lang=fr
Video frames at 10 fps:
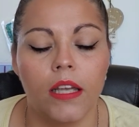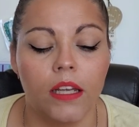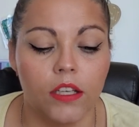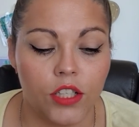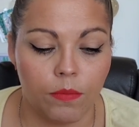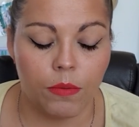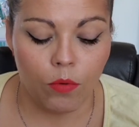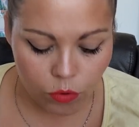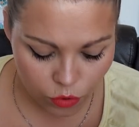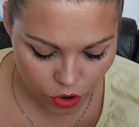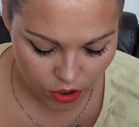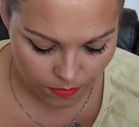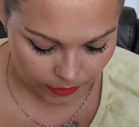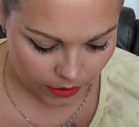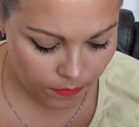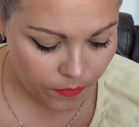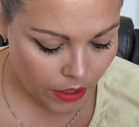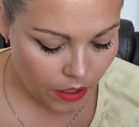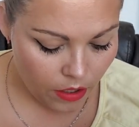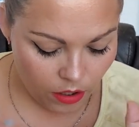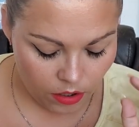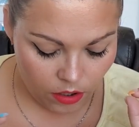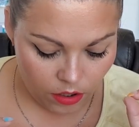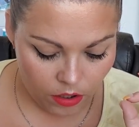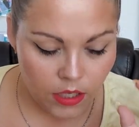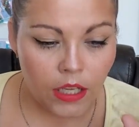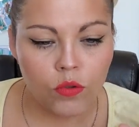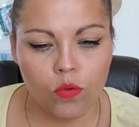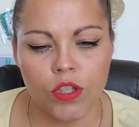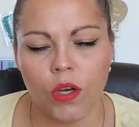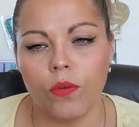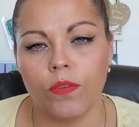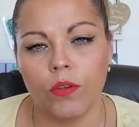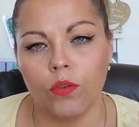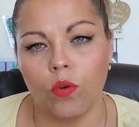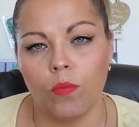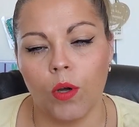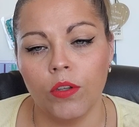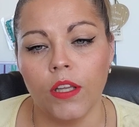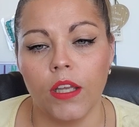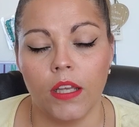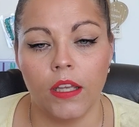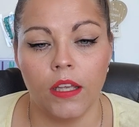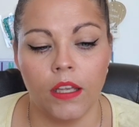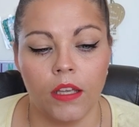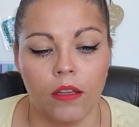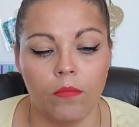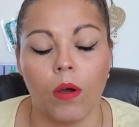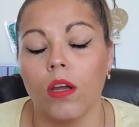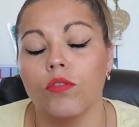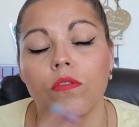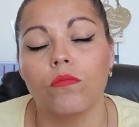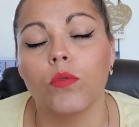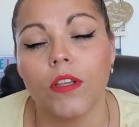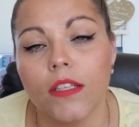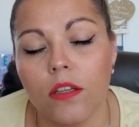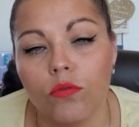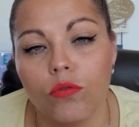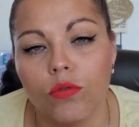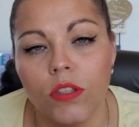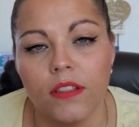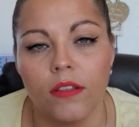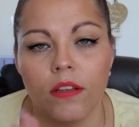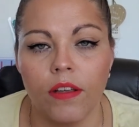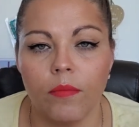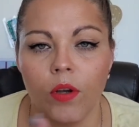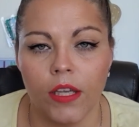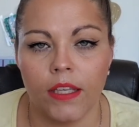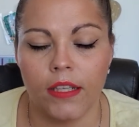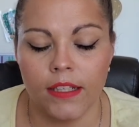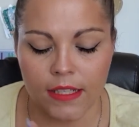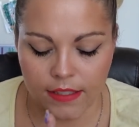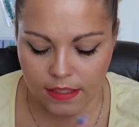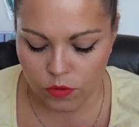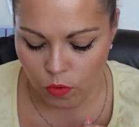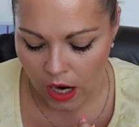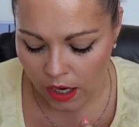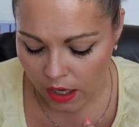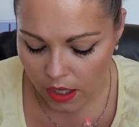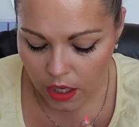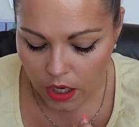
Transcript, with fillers: Et j'aimais beaucoup ce que j'ai pris. Euh, là, du coup, j'ai refait une commande et ben, je vais vous montrer ça tout de suite. Il y a des vêtements et il y a des accessoires.